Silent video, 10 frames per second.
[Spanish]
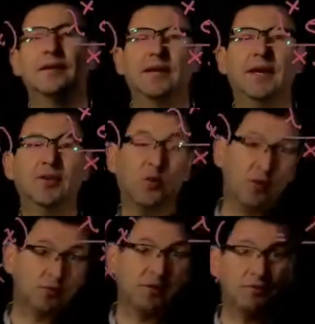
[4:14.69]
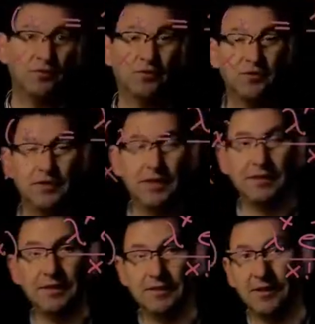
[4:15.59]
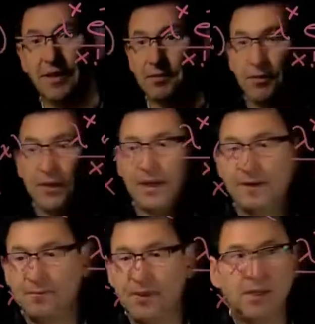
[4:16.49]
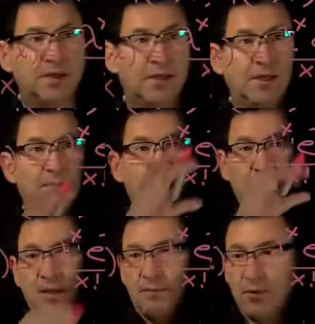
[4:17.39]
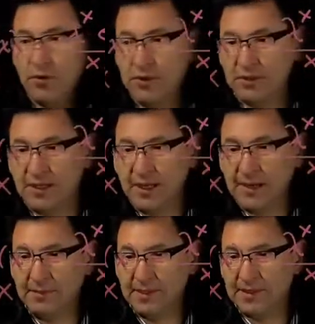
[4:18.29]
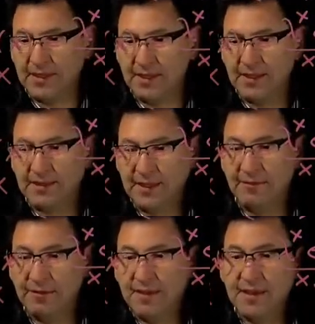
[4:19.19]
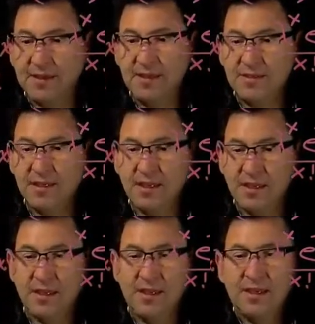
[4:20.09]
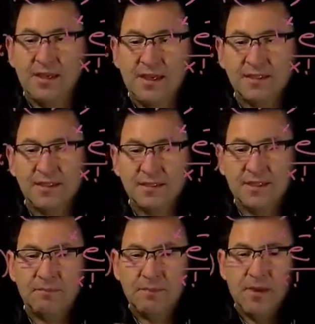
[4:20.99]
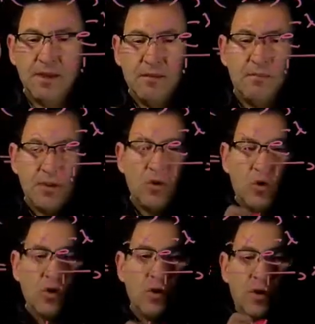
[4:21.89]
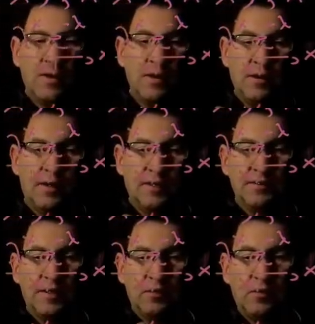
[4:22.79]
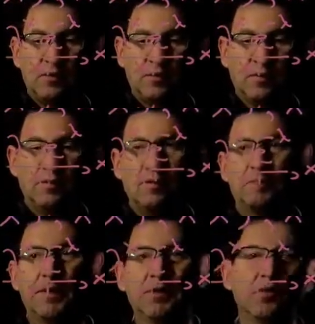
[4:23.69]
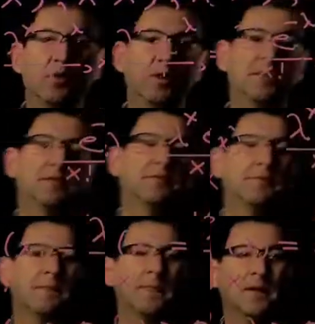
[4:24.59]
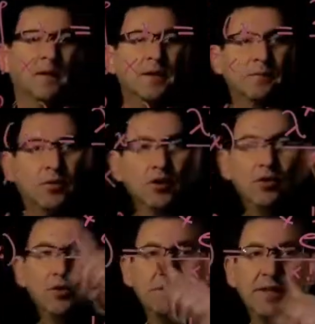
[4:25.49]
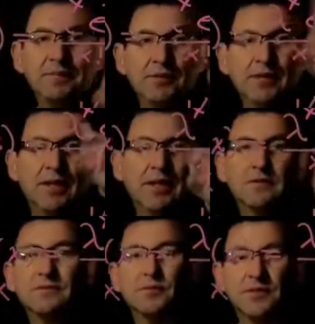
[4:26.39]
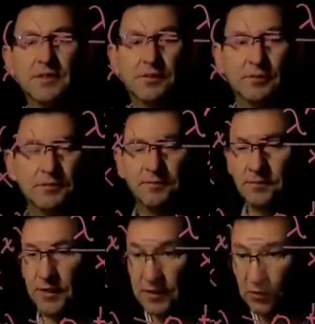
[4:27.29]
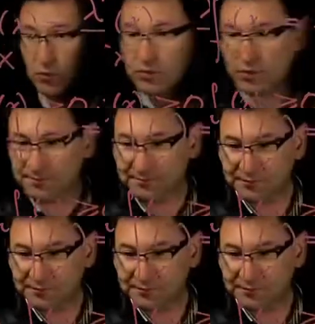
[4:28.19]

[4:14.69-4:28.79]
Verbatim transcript: que esto es una función de densidad de probabilidad. Eh, por ejemplo, claramente esta f de x es siempre mayor que 0 para todo x, porque todos los términos que hay acá son positivos. Y segundo,